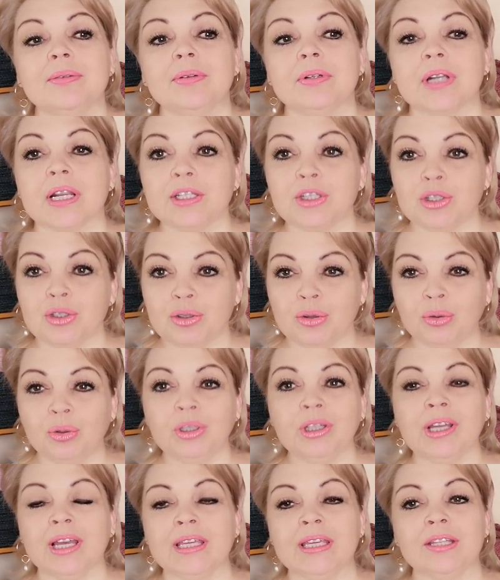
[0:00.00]

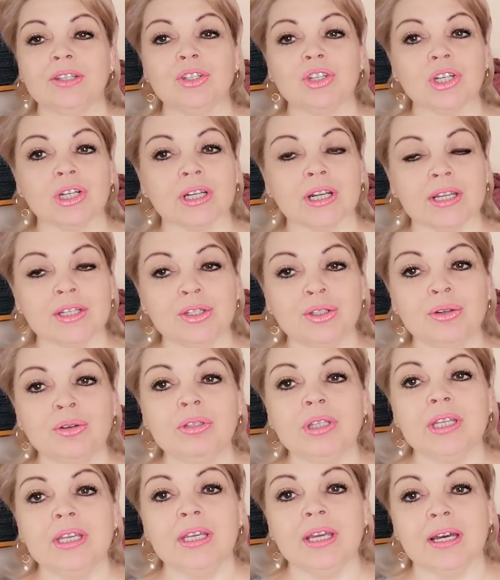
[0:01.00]
растет, кокеточка
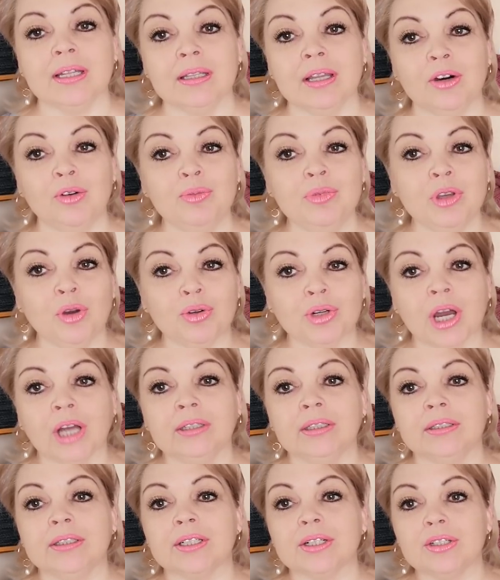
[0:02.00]
растет, и она у меня уже
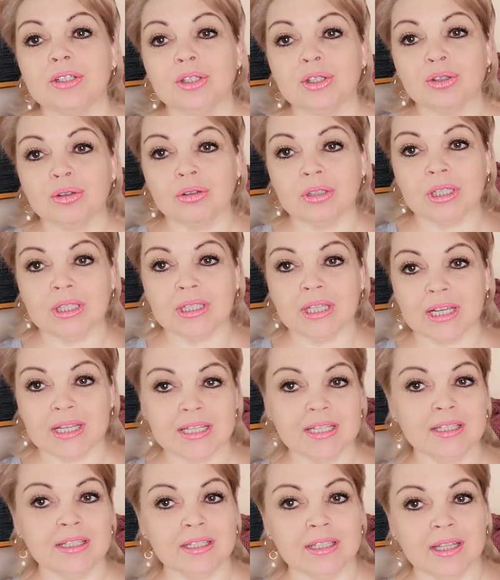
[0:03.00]
как-то традиционно на
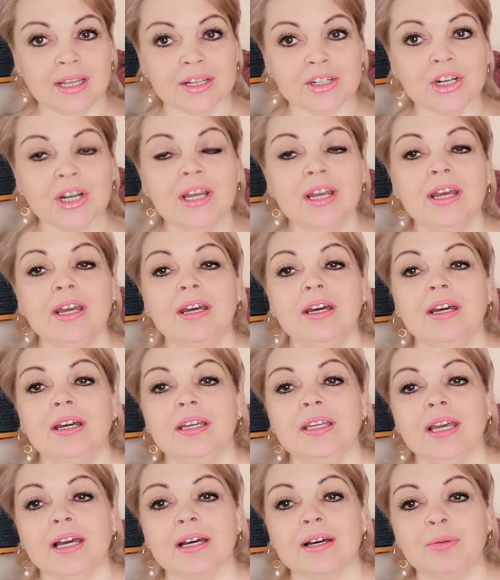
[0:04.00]
один этаж.
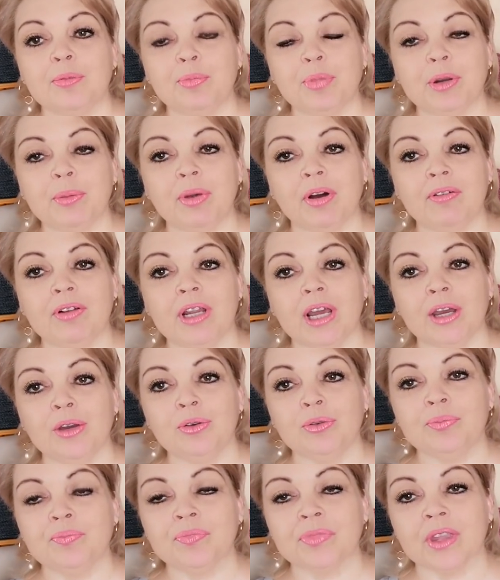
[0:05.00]
Я
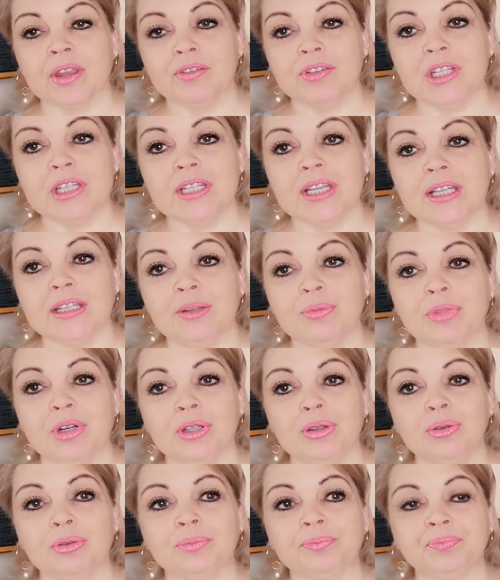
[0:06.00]
прибавляю в
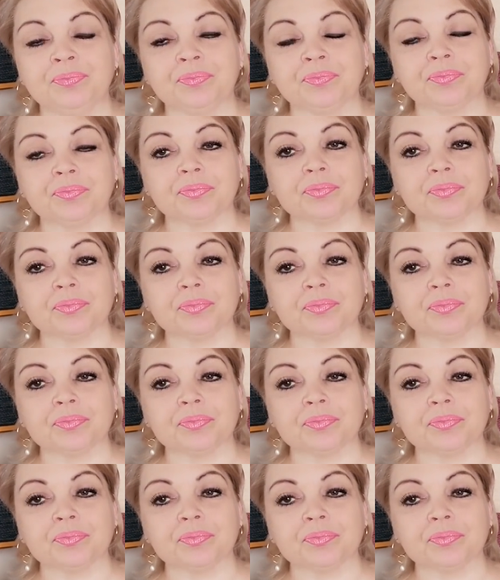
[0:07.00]
десятом ряду,